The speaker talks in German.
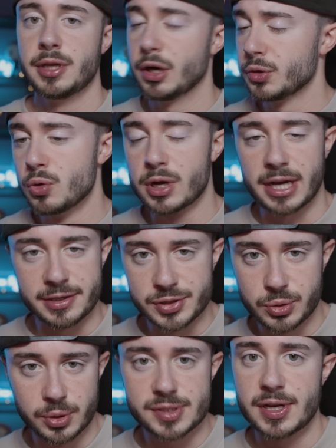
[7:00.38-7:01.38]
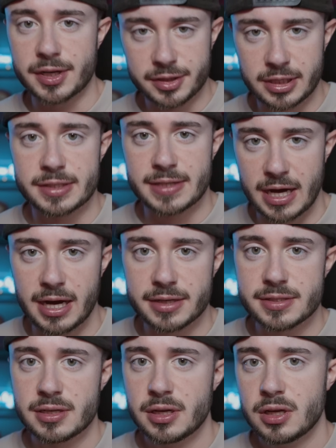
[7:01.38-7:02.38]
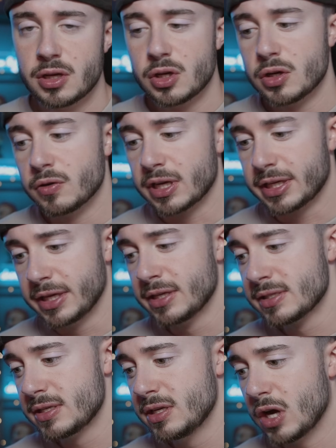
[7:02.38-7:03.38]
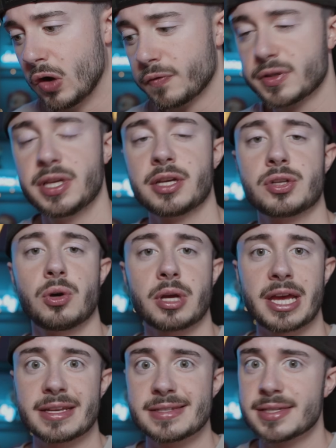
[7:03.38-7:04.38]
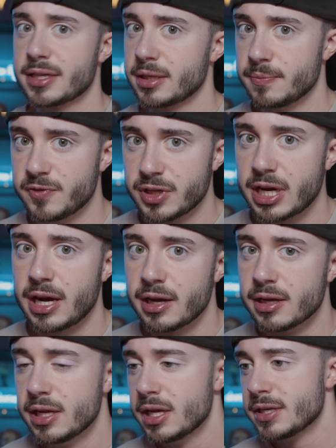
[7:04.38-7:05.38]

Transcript: Ja, und nur ganz kurz nach ihrer Tat ging sie auf TikTok extrem viral.